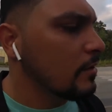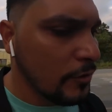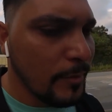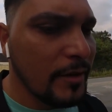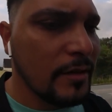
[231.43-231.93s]

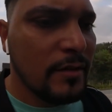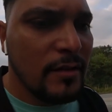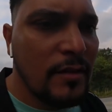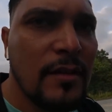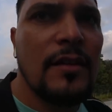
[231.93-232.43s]
Ich meine,
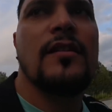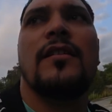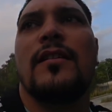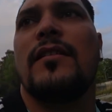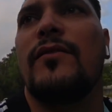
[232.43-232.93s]

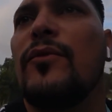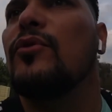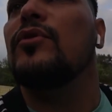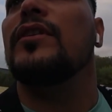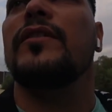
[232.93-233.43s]
wo ist